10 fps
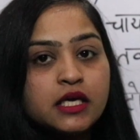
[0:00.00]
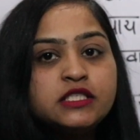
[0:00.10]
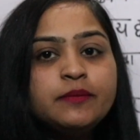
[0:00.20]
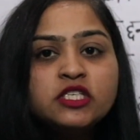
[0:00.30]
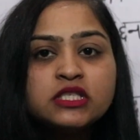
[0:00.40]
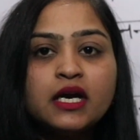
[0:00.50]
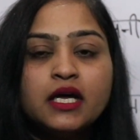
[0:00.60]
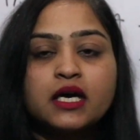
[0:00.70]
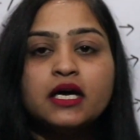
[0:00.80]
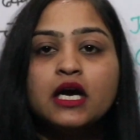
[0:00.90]
किसी भी चीज़ का
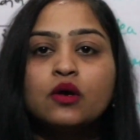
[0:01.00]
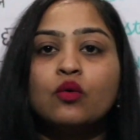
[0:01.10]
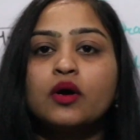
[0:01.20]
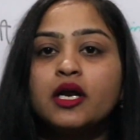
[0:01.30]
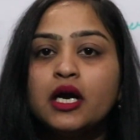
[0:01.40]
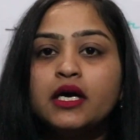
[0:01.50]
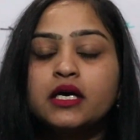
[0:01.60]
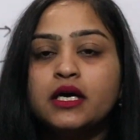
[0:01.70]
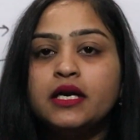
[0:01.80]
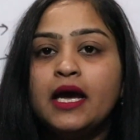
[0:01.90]
ढक्कन है कुकर का
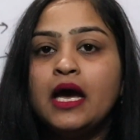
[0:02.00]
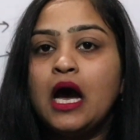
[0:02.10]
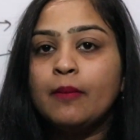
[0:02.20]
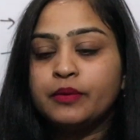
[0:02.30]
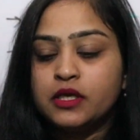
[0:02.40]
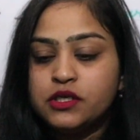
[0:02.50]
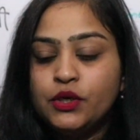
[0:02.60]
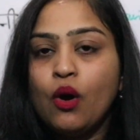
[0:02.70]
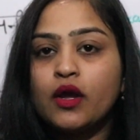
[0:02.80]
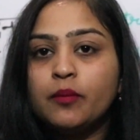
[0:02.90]
ढक्कन है आप किसी
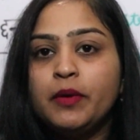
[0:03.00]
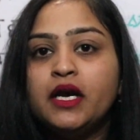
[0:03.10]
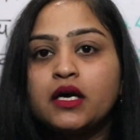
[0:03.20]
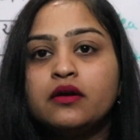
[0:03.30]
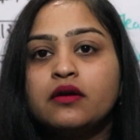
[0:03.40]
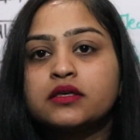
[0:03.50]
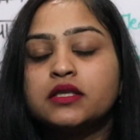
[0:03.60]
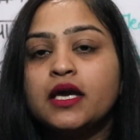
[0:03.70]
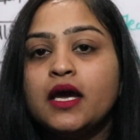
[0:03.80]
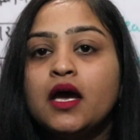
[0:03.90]
डोंगे पे ढक्कन
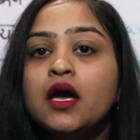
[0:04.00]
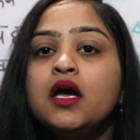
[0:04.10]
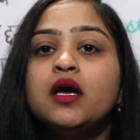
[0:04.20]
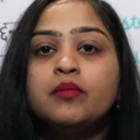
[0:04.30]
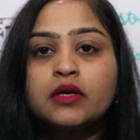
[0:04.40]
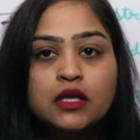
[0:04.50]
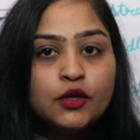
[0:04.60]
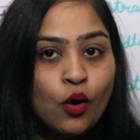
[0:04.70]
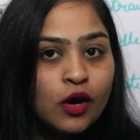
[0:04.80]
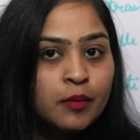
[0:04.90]
रखते हैं मतलब
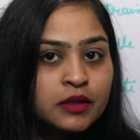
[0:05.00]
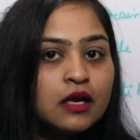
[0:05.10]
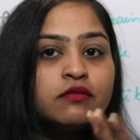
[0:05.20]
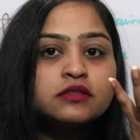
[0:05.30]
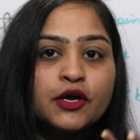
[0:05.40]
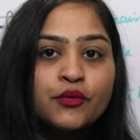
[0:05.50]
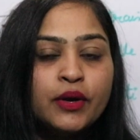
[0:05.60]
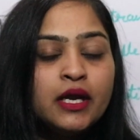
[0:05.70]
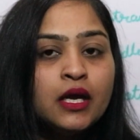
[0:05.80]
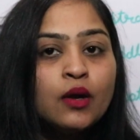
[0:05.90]
डोंगा मतलब
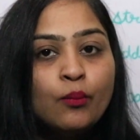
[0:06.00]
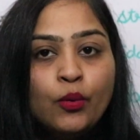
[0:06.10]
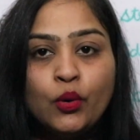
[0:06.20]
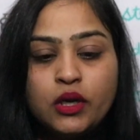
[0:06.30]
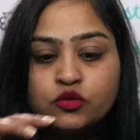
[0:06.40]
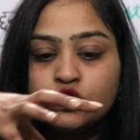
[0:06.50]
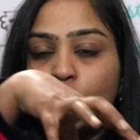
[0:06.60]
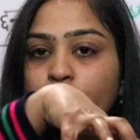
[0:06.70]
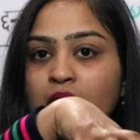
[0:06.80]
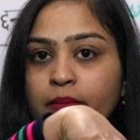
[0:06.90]
सर्विंग बोल उसके
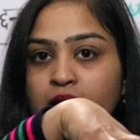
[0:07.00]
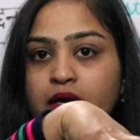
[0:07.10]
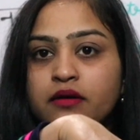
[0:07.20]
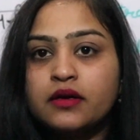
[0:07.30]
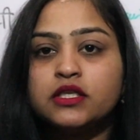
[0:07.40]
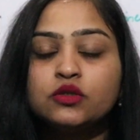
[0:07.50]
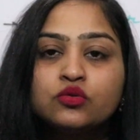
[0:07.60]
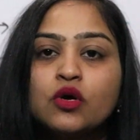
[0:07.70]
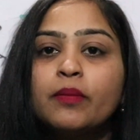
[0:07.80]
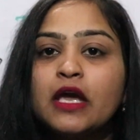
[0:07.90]
ऊपर आप ढक्कन रखते हैं तो
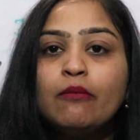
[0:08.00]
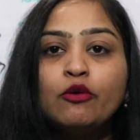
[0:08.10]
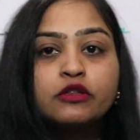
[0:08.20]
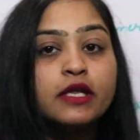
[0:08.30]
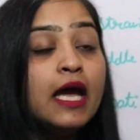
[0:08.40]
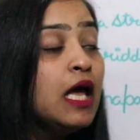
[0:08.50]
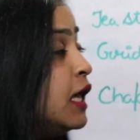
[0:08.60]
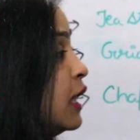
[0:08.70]
उसको आप क्या बोलते हैं